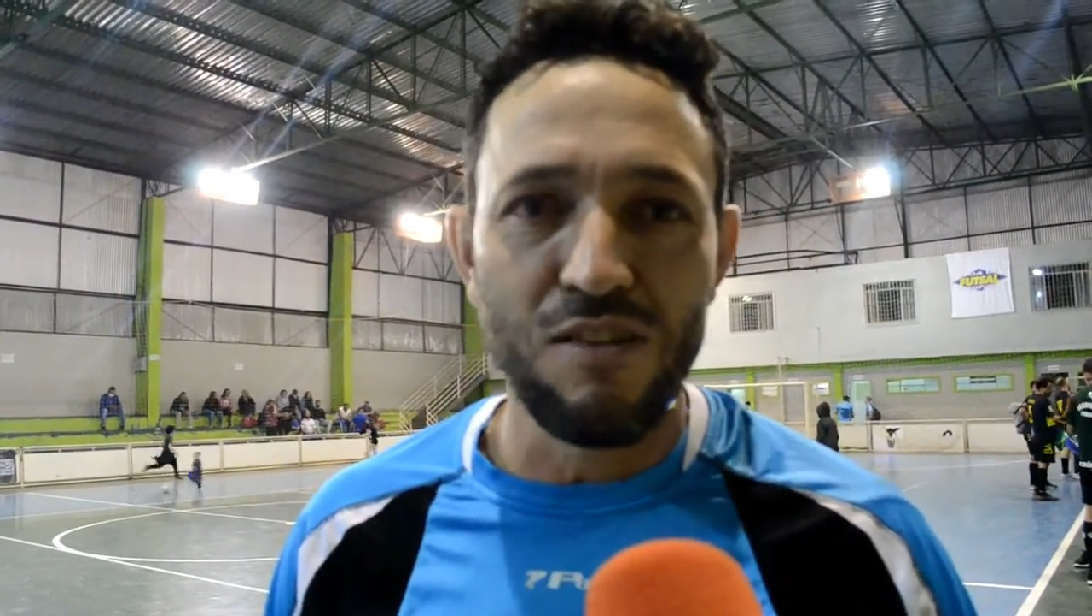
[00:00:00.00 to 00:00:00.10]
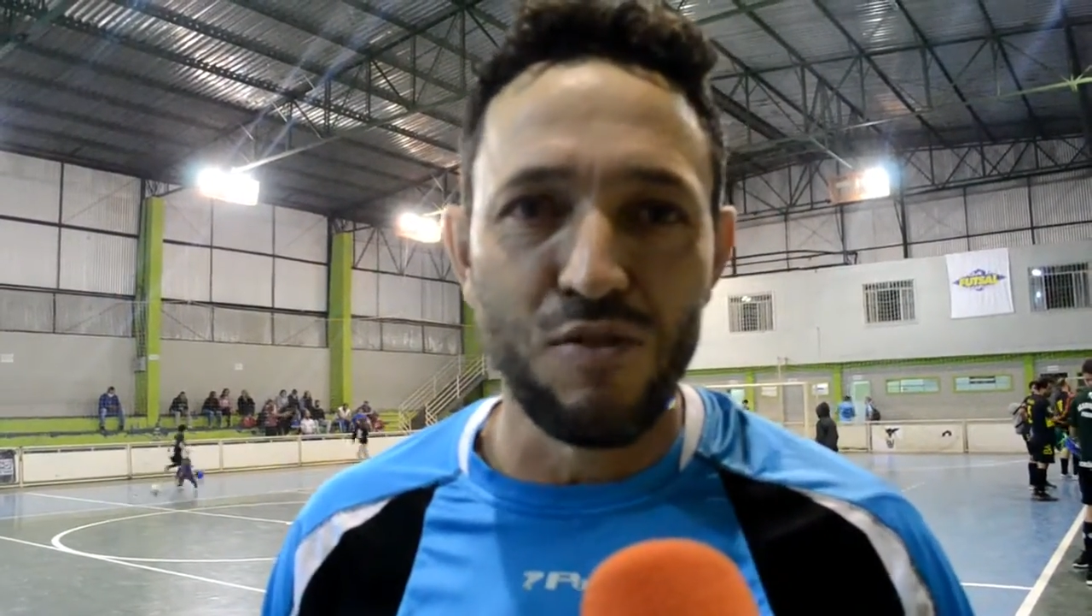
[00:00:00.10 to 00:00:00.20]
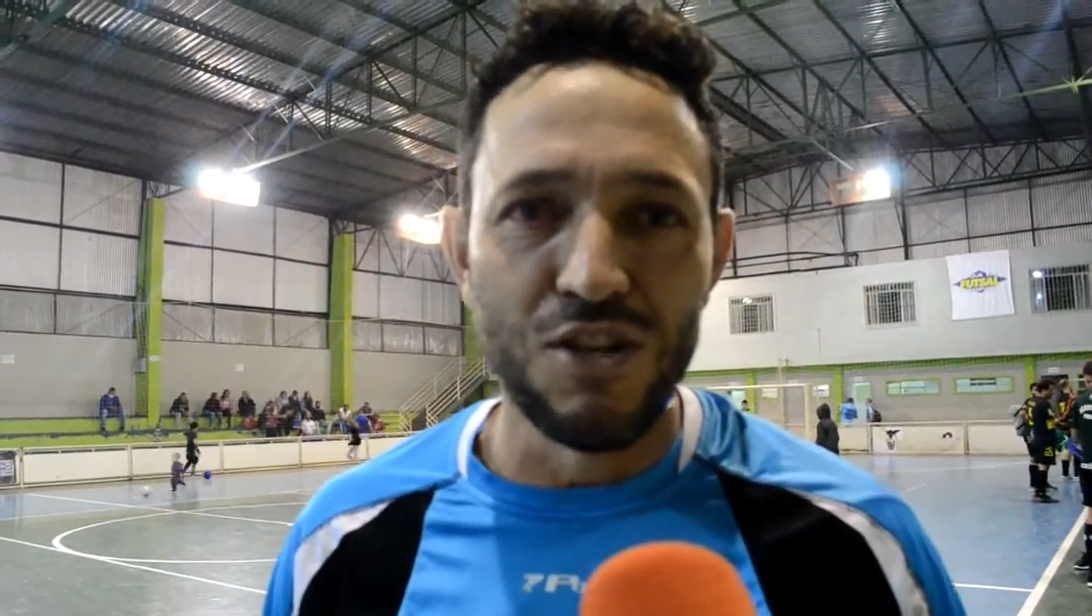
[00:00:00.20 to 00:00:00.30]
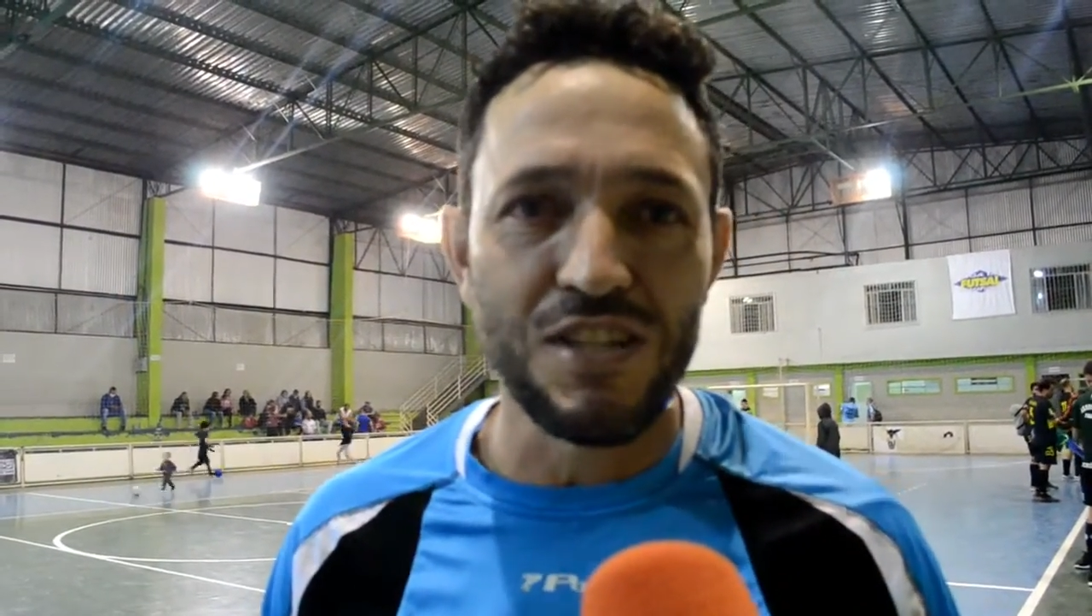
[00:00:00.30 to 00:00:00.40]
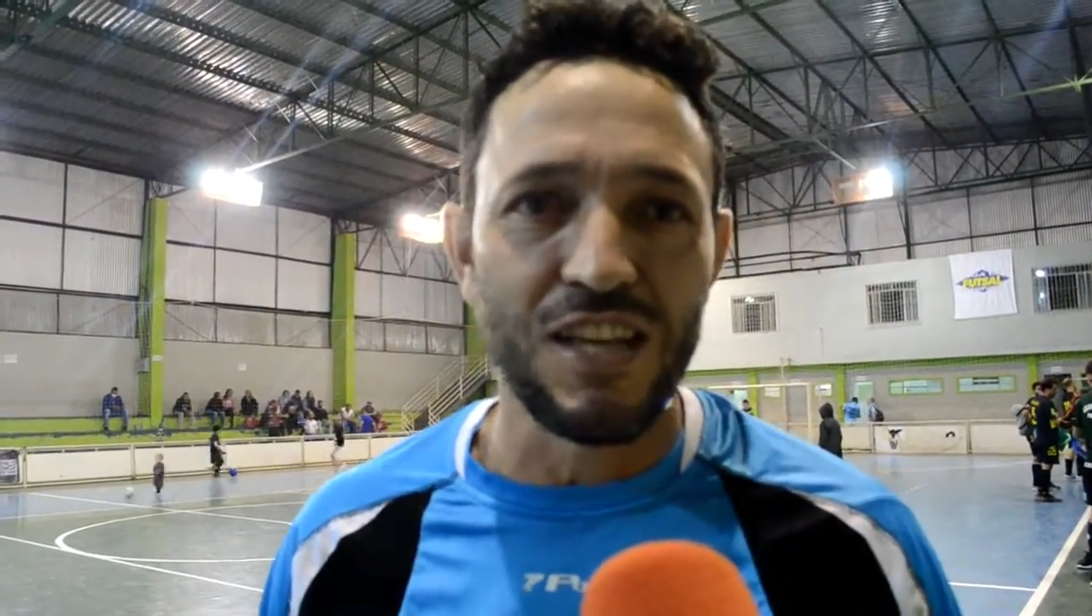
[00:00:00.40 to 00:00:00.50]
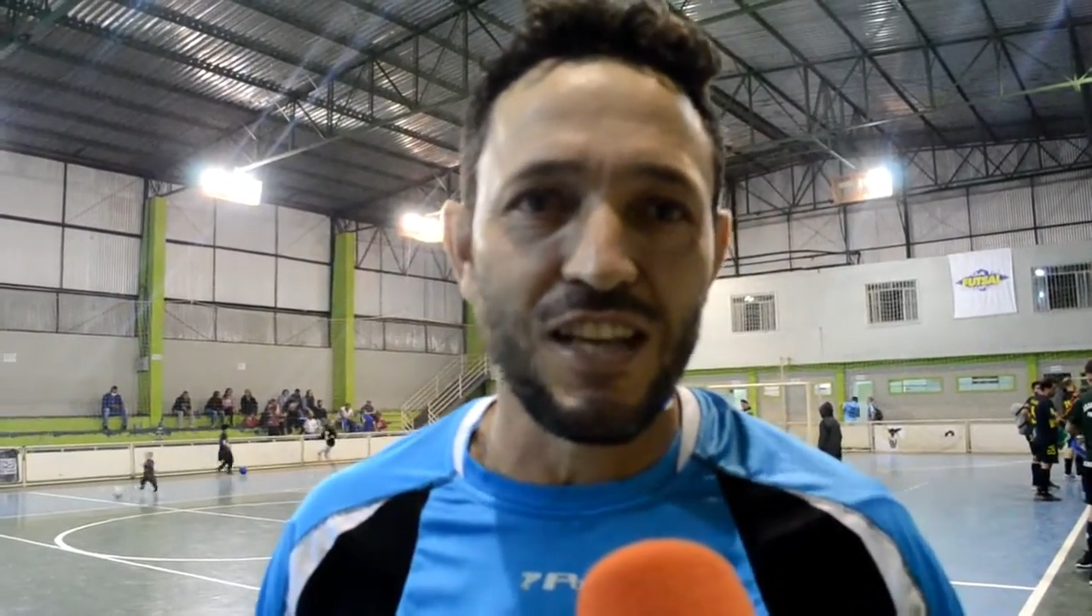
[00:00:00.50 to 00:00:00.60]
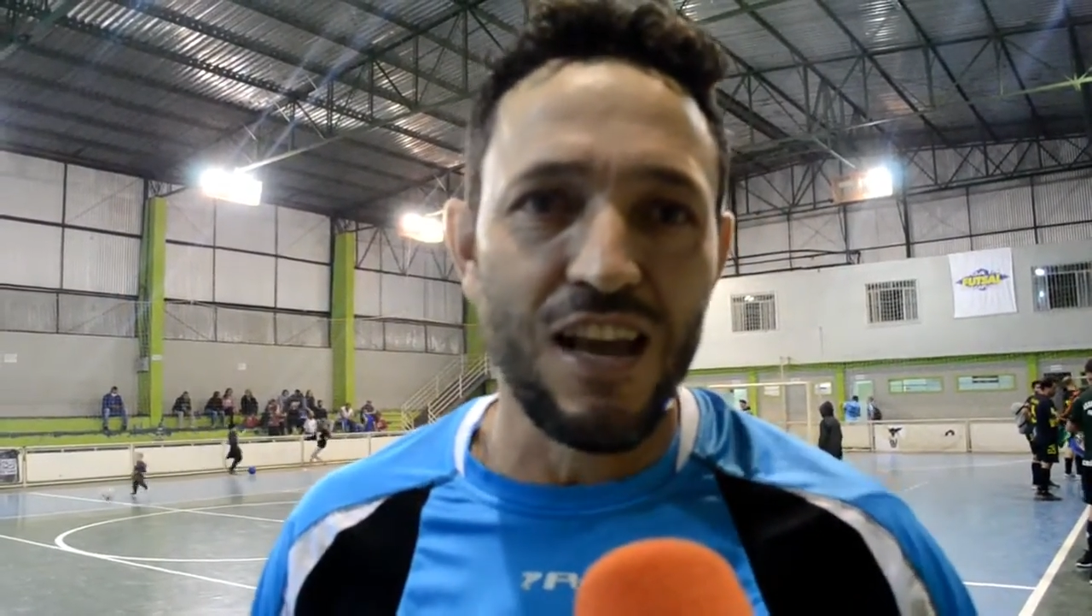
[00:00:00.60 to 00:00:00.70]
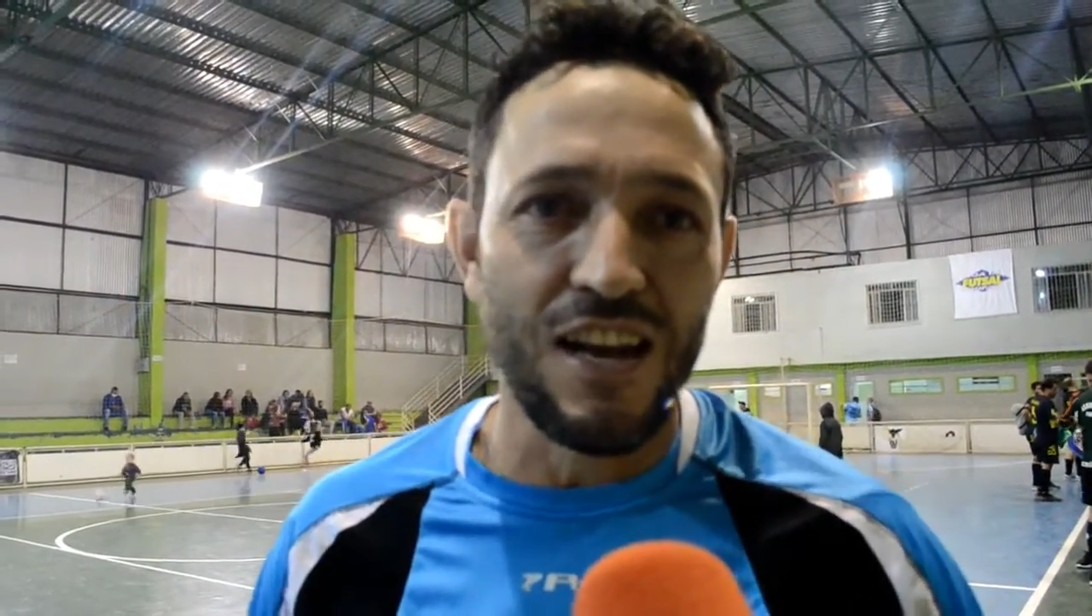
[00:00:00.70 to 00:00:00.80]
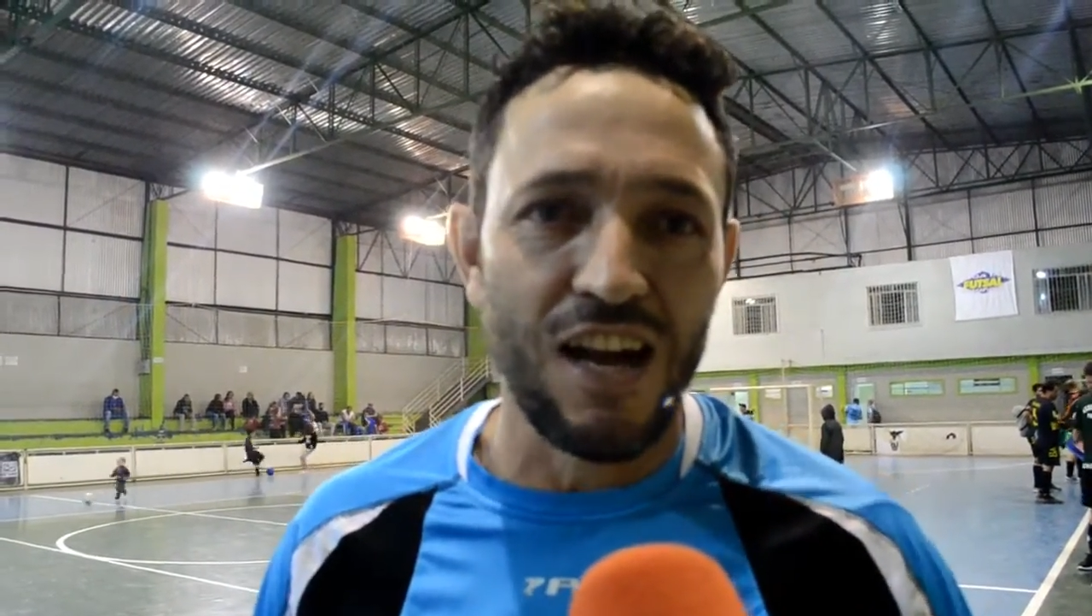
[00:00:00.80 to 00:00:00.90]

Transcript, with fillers: força que tem, né?